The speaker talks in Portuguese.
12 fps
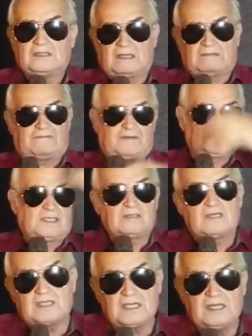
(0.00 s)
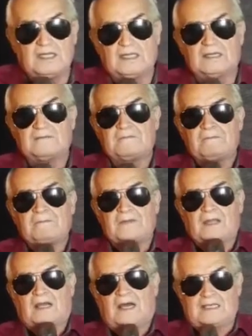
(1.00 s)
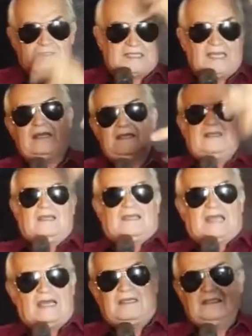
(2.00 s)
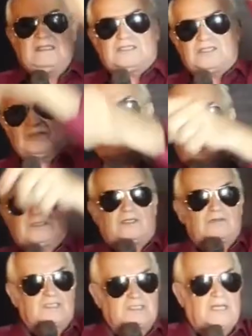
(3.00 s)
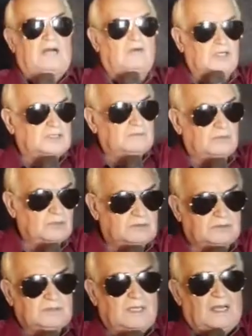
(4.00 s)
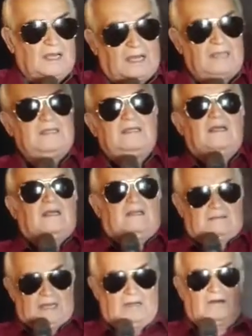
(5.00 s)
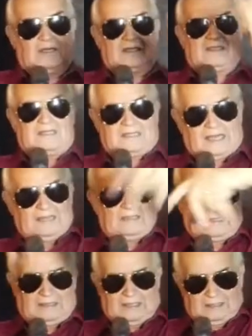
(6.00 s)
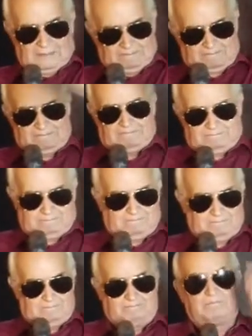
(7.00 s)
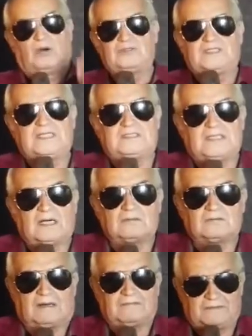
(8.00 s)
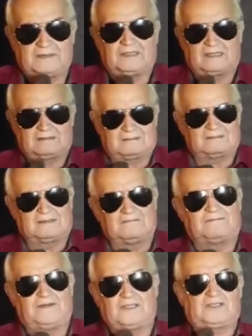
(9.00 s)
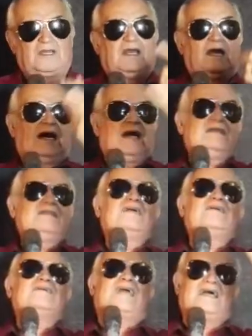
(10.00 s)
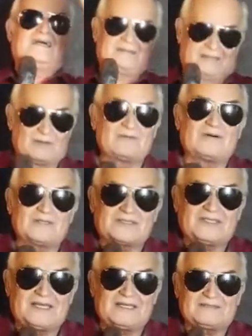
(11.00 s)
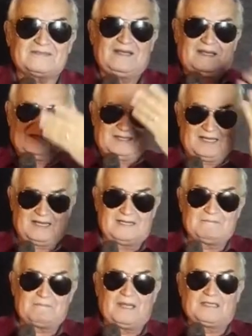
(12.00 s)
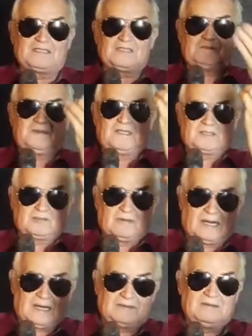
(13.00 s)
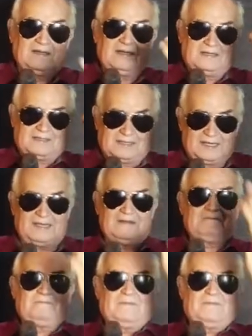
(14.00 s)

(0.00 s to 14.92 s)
estava fazendo o que queria, até cair na situação que está hoje muitos. Aí na hora que cai naquela podridão da vida difícil, aí não quer, quer o conserto, quer a limpeza espiritual, quer